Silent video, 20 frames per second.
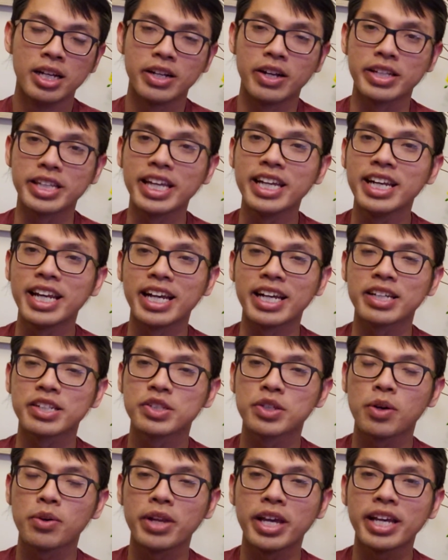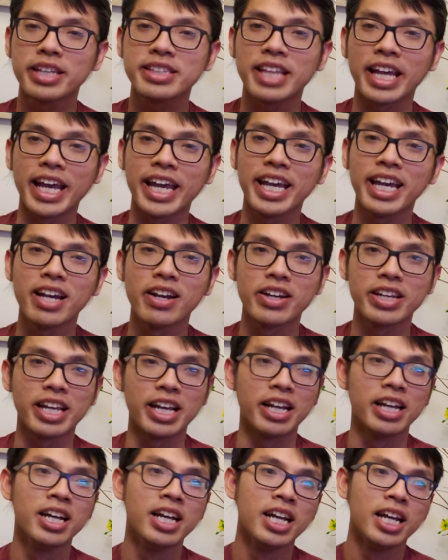rồi chỉ là số lẻ tẻ hoặc
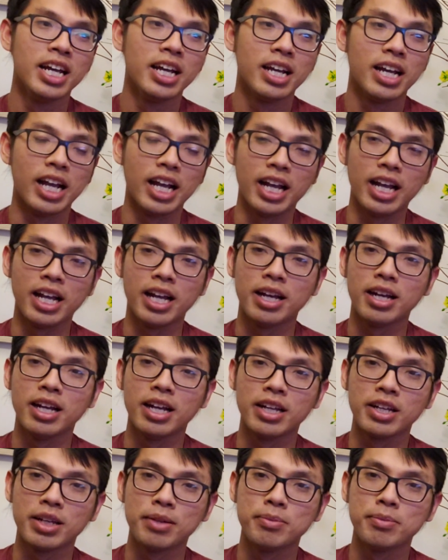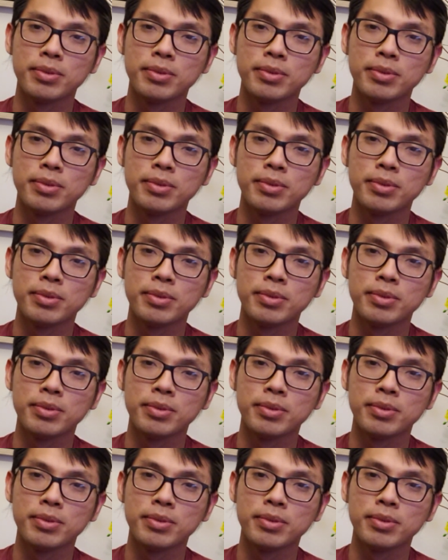là à,